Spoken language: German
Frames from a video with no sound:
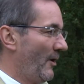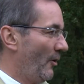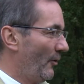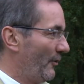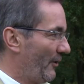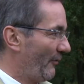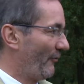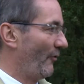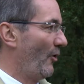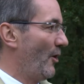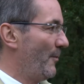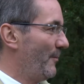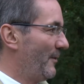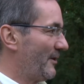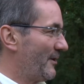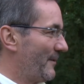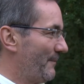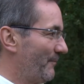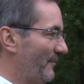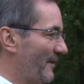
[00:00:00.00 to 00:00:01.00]
Und ich freue
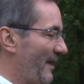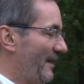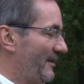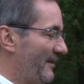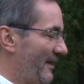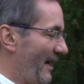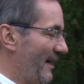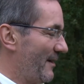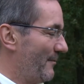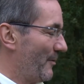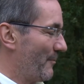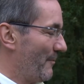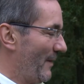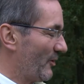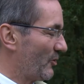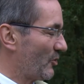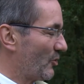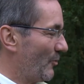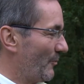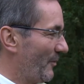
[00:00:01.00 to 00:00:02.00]
mich, da ich gerne mit
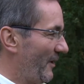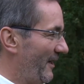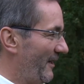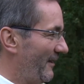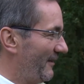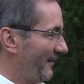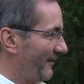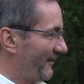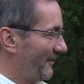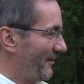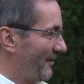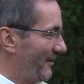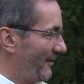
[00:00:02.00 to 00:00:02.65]
Menschen umgehe, dass